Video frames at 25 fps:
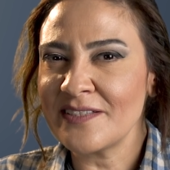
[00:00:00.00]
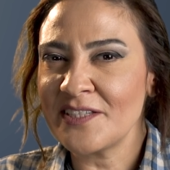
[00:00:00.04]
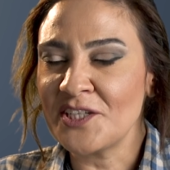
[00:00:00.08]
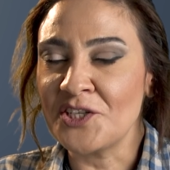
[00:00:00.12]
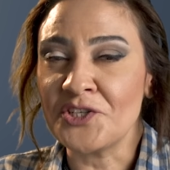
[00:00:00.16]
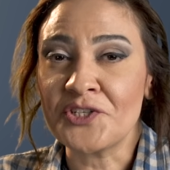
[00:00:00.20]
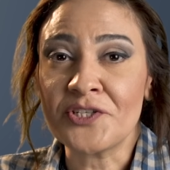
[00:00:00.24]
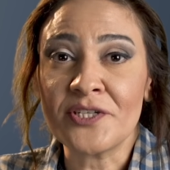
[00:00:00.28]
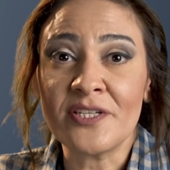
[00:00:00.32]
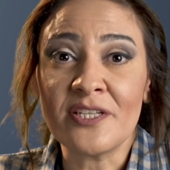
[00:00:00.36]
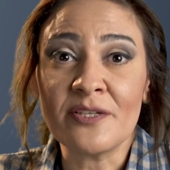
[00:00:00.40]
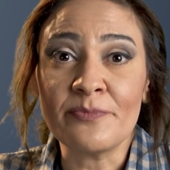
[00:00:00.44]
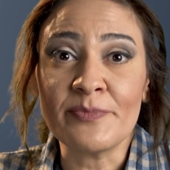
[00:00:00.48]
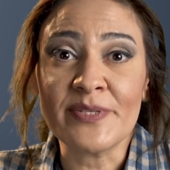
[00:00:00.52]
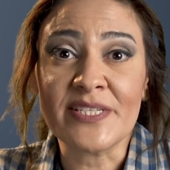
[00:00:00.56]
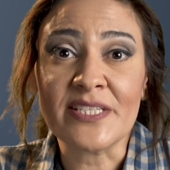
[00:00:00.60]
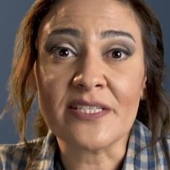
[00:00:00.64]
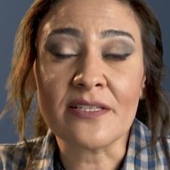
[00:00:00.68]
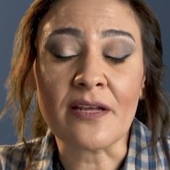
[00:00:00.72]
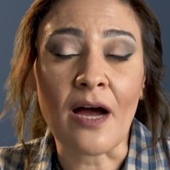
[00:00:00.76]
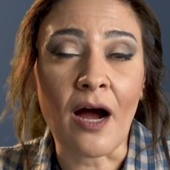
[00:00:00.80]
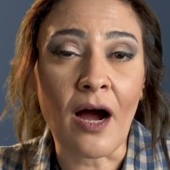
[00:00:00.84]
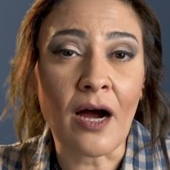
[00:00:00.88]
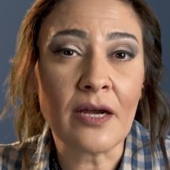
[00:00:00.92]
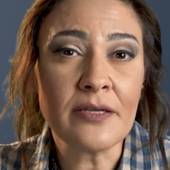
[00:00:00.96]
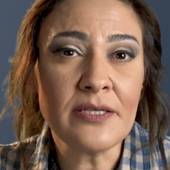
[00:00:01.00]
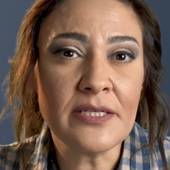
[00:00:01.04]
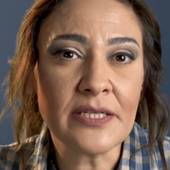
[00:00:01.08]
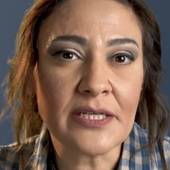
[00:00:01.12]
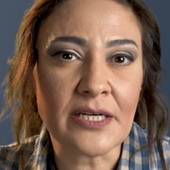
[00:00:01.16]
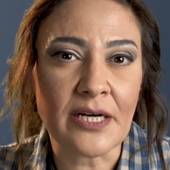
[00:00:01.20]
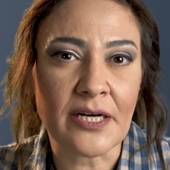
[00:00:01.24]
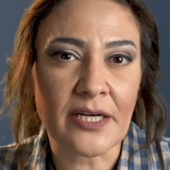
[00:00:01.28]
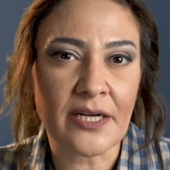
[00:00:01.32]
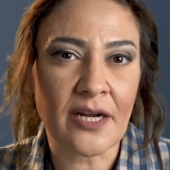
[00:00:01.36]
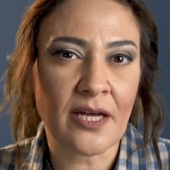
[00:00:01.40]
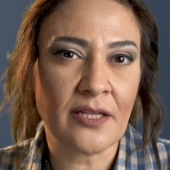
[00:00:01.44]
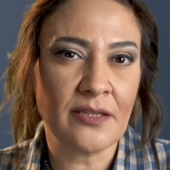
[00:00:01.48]
Kişiliğimizin hangi
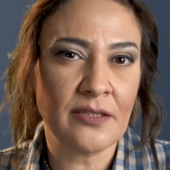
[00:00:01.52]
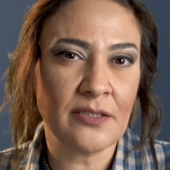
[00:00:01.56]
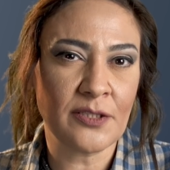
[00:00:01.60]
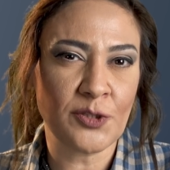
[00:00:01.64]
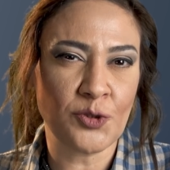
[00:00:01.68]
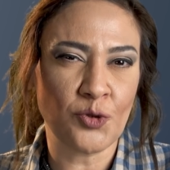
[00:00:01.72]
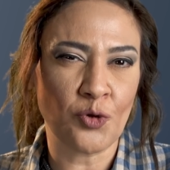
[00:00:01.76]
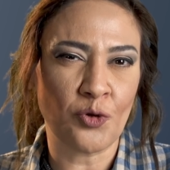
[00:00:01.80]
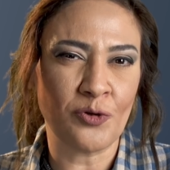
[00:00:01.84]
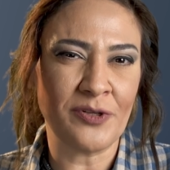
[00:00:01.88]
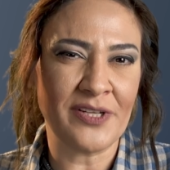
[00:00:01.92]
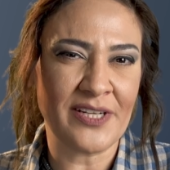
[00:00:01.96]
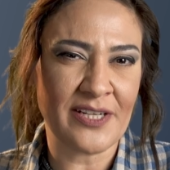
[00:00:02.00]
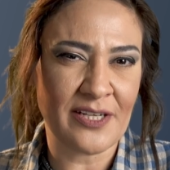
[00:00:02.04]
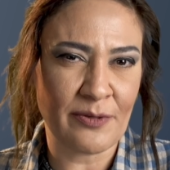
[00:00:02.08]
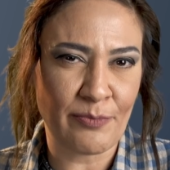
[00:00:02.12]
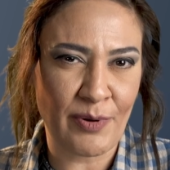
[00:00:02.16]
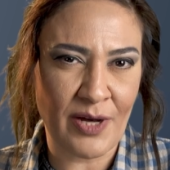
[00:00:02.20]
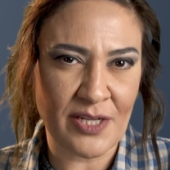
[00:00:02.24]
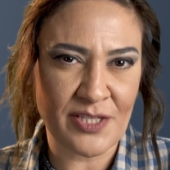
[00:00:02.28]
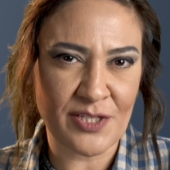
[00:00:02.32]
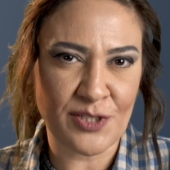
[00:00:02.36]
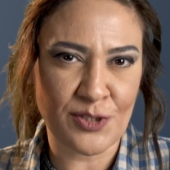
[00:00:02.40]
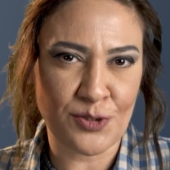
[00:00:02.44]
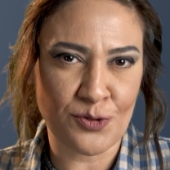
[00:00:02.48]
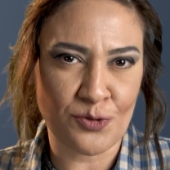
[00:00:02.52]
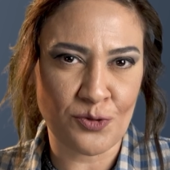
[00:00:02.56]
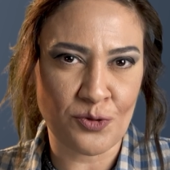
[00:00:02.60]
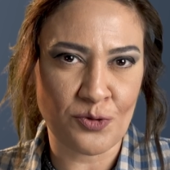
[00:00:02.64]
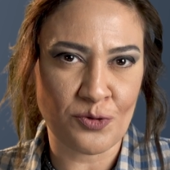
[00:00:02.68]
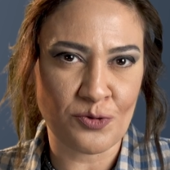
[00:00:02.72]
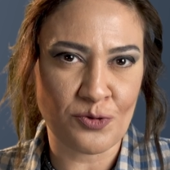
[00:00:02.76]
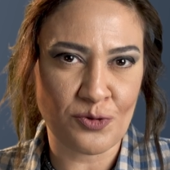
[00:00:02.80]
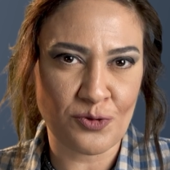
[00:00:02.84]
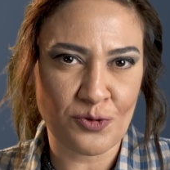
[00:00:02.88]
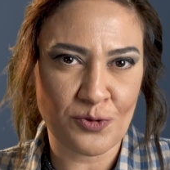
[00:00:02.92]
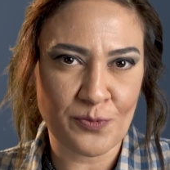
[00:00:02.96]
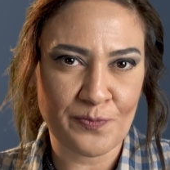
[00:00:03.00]
karanlık yönlerini
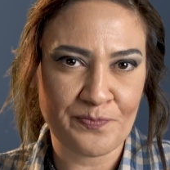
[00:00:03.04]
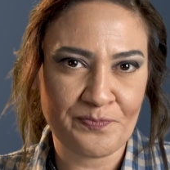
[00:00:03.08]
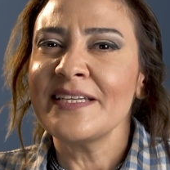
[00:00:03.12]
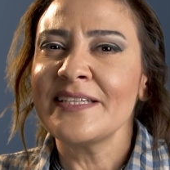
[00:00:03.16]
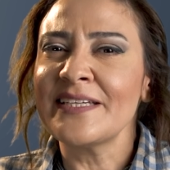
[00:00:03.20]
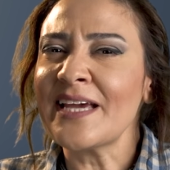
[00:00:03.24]
bastırıyoruz?